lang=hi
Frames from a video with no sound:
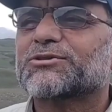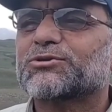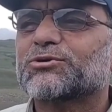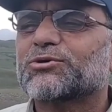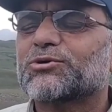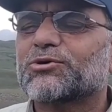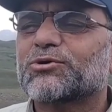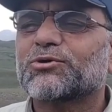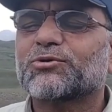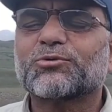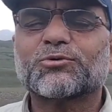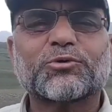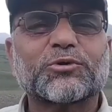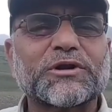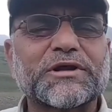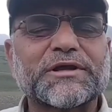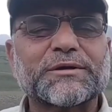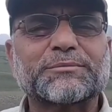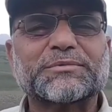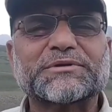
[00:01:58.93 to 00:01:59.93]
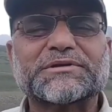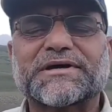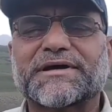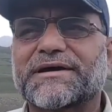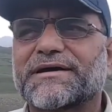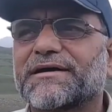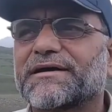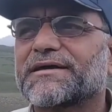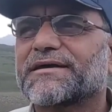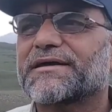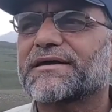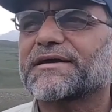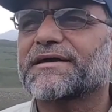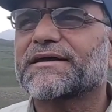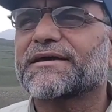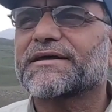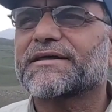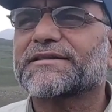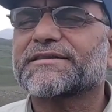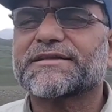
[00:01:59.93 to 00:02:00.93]
तो उन्होंने ये बताया कि
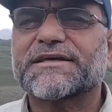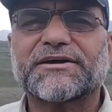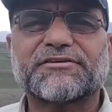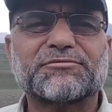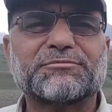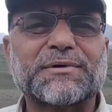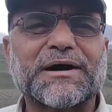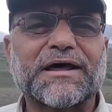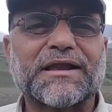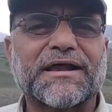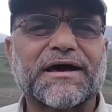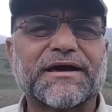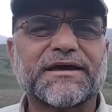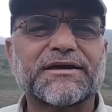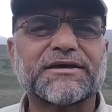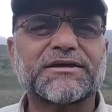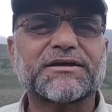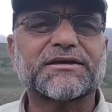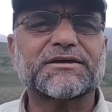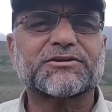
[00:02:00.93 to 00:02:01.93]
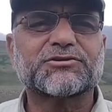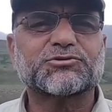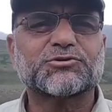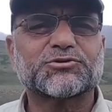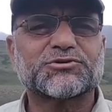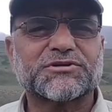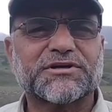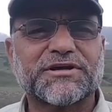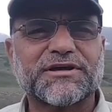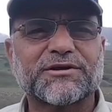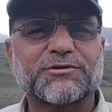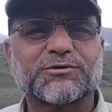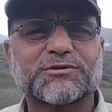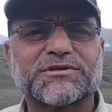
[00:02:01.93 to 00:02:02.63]
देवमालाई जो जगह